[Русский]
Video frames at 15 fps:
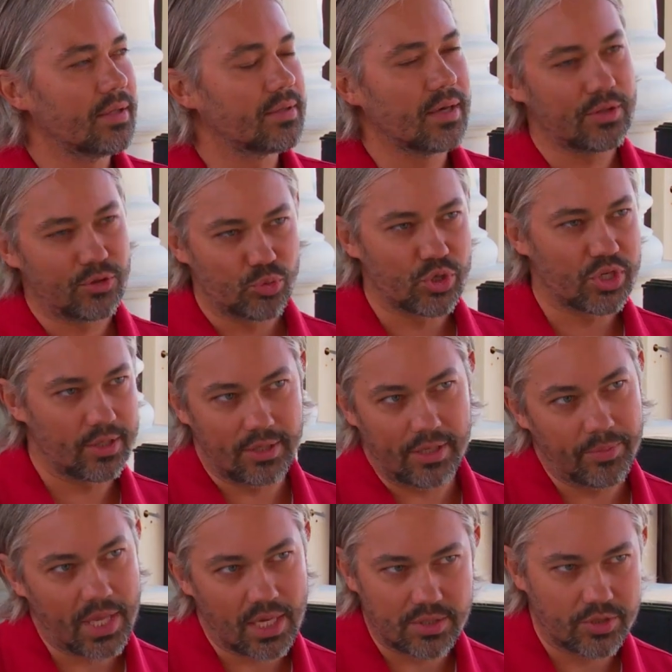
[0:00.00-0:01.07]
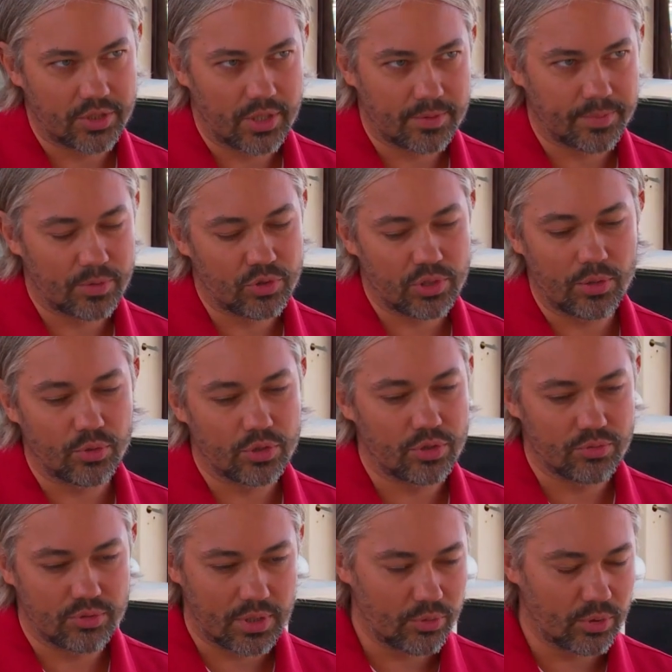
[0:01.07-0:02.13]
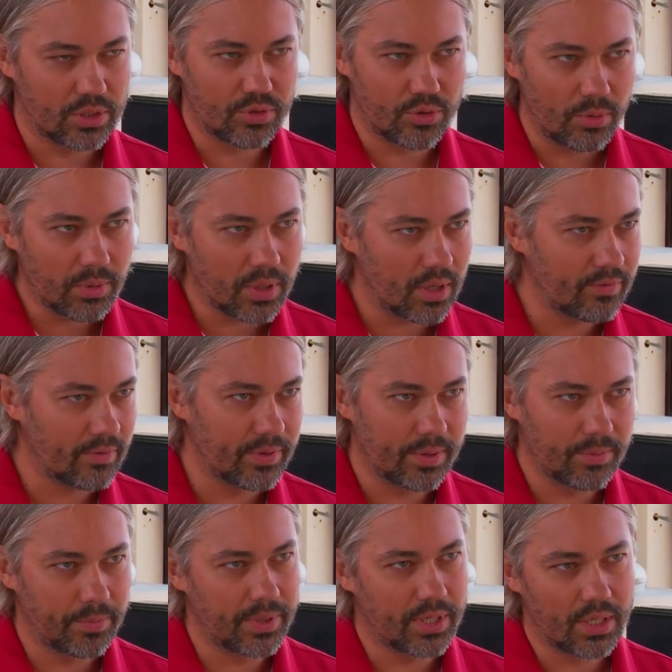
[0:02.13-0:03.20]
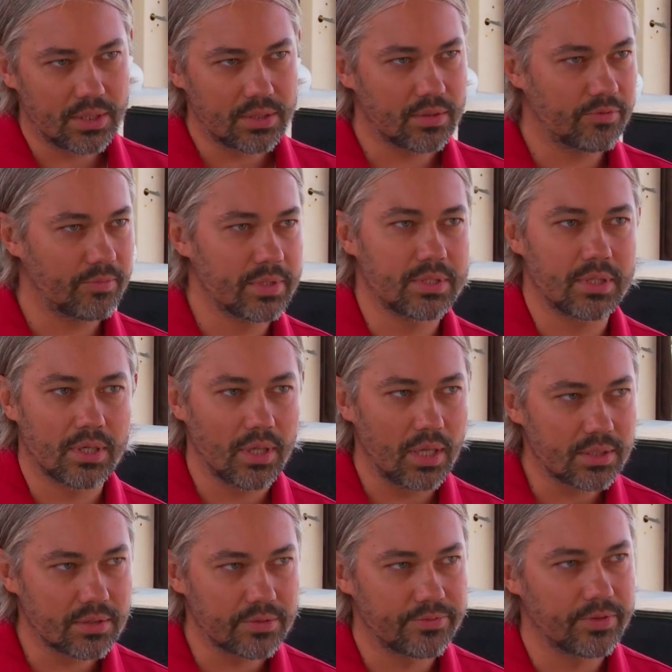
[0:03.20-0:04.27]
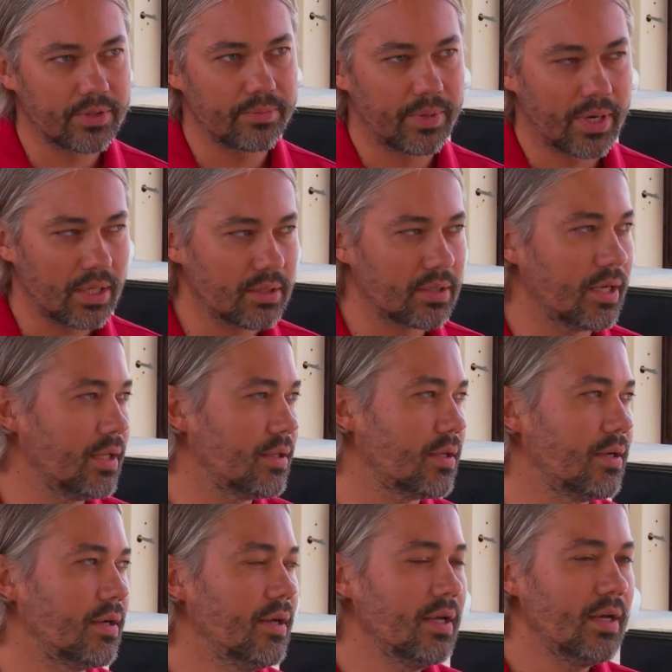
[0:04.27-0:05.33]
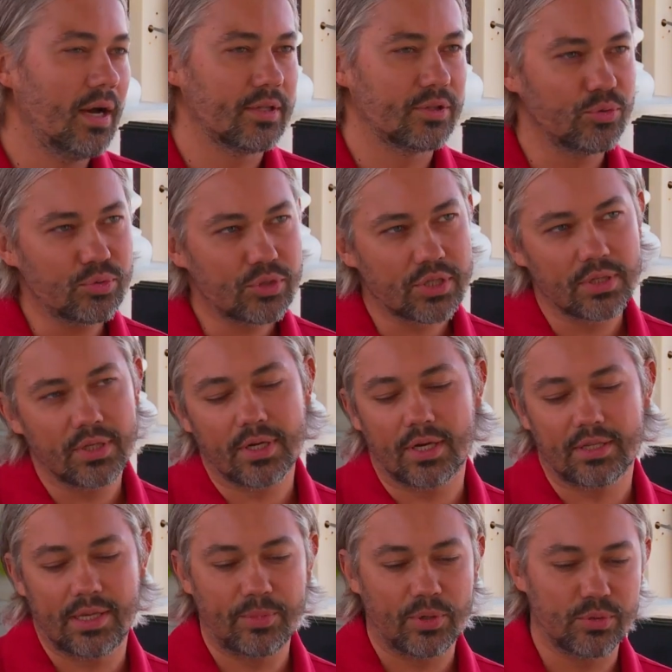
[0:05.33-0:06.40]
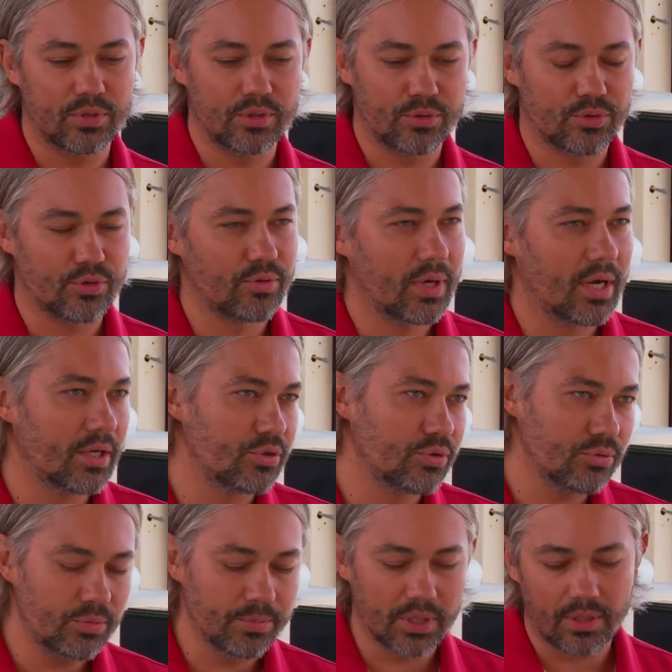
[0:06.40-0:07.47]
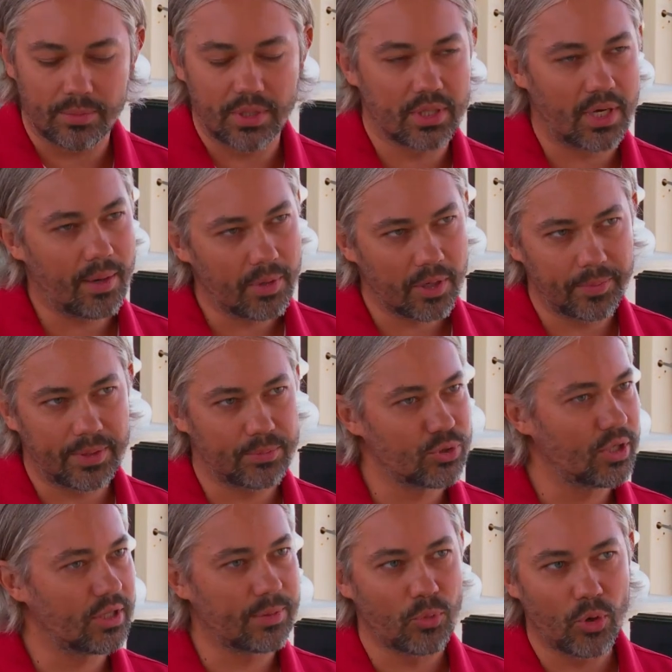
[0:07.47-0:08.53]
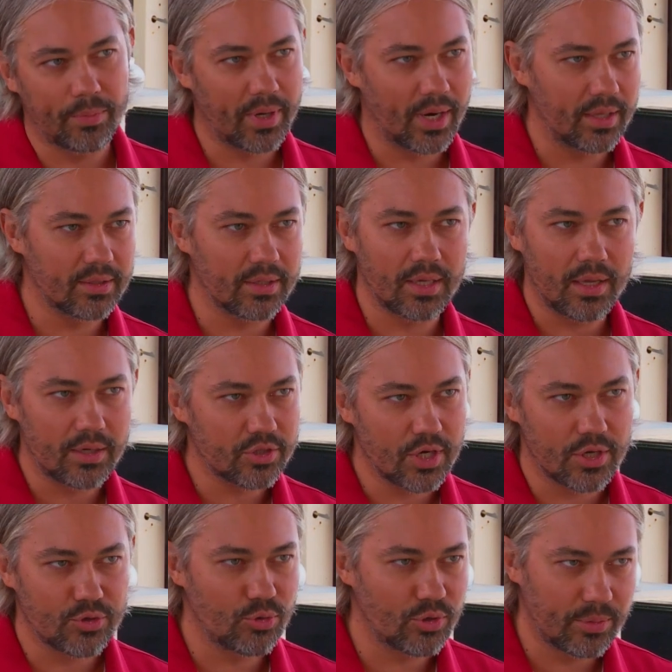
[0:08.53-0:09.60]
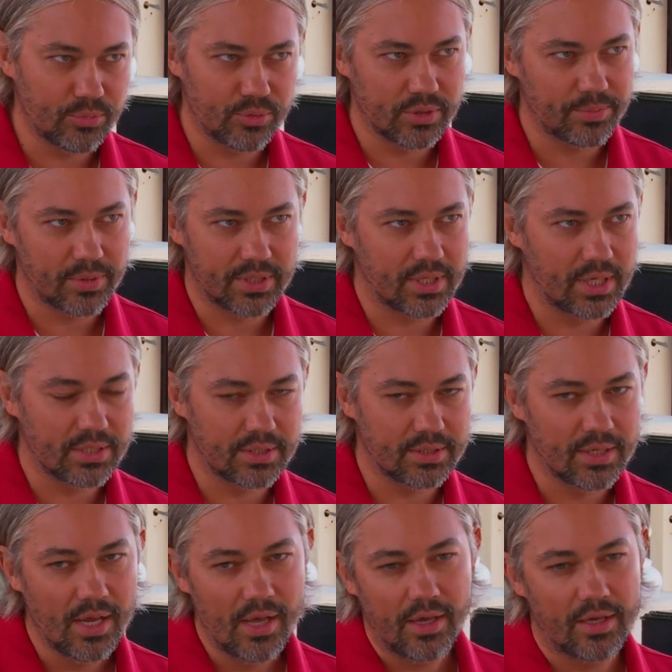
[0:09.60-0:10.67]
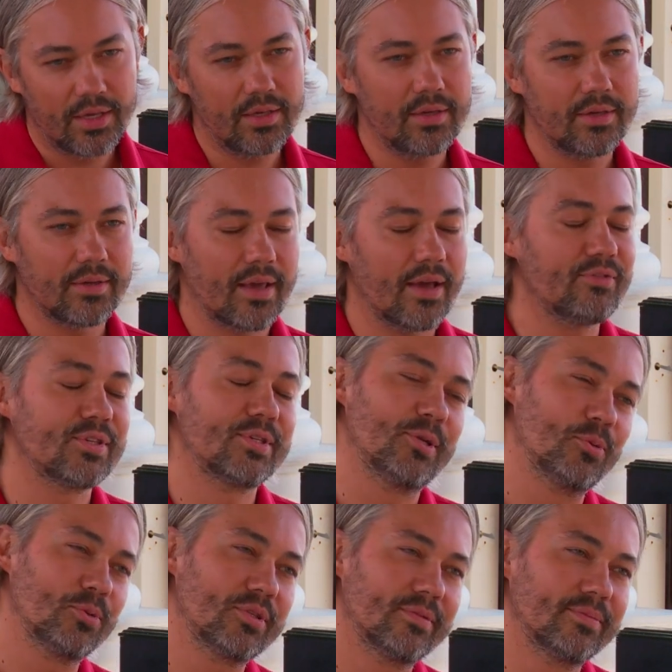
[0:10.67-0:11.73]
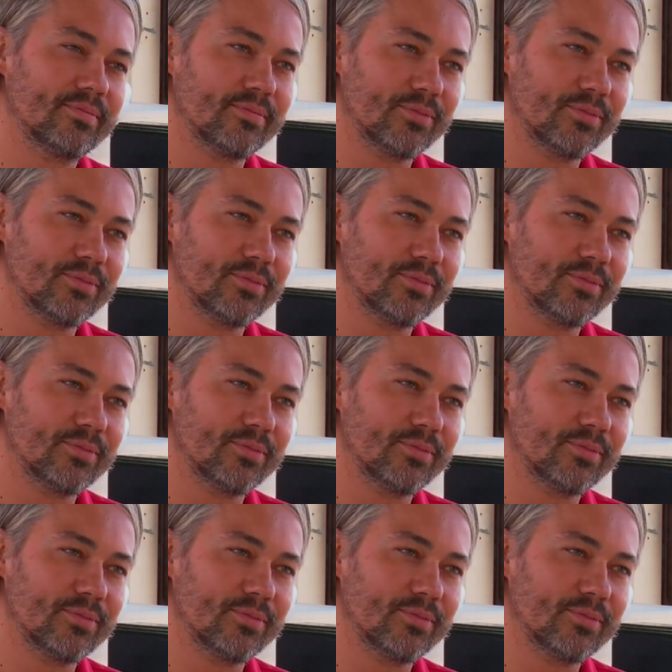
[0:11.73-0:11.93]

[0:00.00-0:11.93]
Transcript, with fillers: Это отдушина для меня сейчас, потому что я очень устаю на съемках во время переездов, мастер-классов, и бренд — это отдушина, когда я могу делать то, что я хочу, у меня там нет рамок, потому что это мой бренд, и я решаю, что там будет происходить, и я веселюсь.